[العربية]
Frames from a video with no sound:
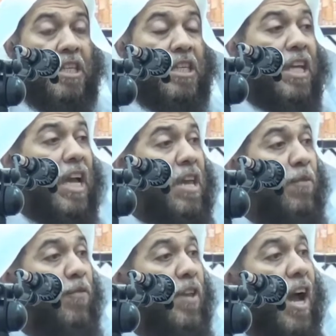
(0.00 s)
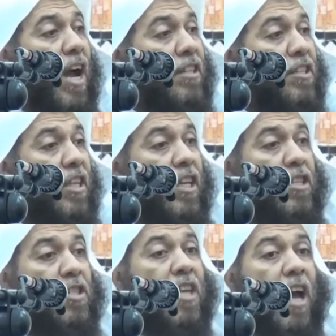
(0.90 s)
كيف يأتي
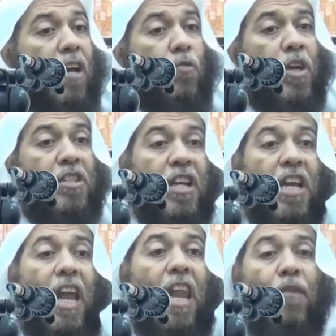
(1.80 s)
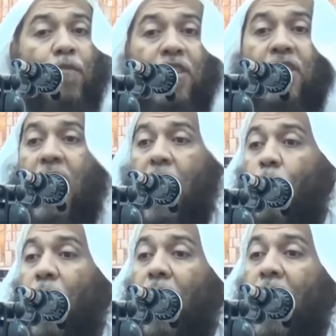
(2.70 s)
إنسان ويتكلم في
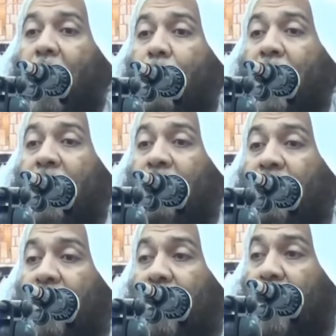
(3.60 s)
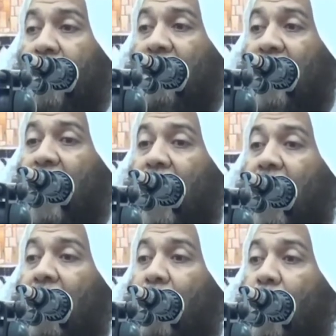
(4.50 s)
الصحابة والله ما نستطيع
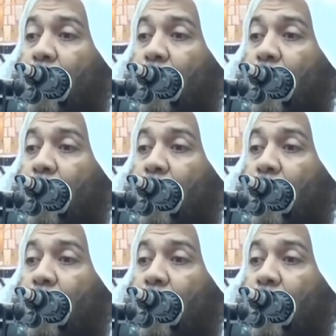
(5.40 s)
نتكلم